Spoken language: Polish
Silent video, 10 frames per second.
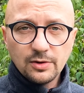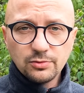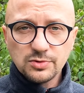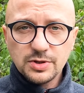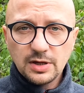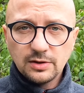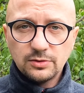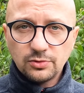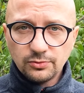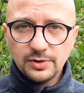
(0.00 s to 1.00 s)
różne
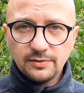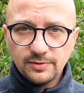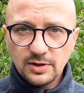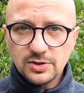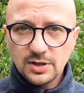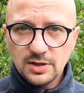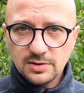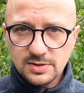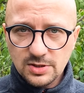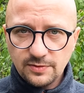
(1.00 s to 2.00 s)
trudne
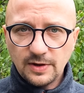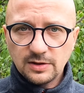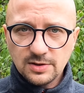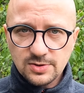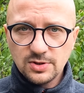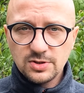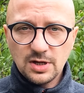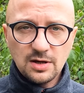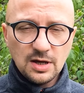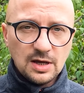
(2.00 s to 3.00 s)
wydarzenia ze świata, z
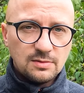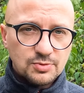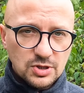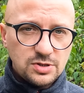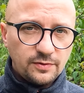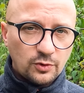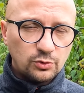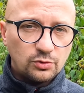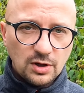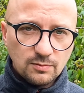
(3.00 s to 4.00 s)
życia przeciwko
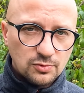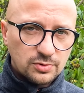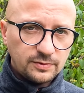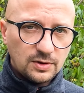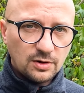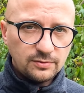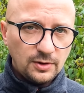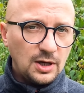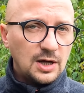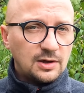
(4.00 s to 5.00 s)
drugiemu człowiekowi,